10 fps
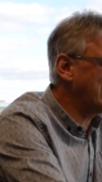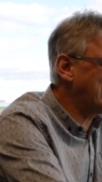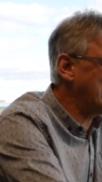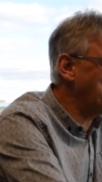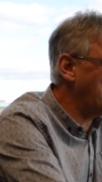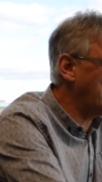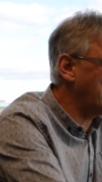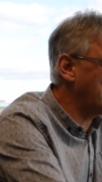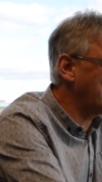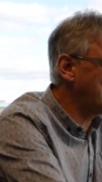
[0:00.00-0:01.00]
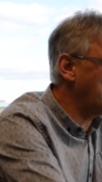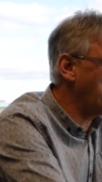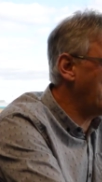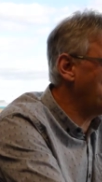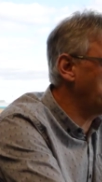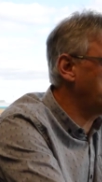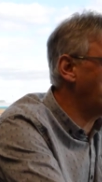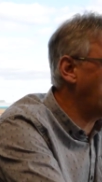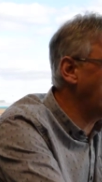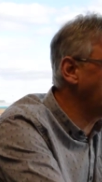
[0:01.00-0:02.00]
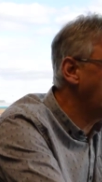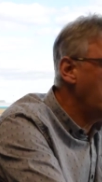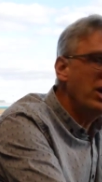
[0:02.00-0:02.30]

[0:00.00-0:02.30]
Clément. Clément me demande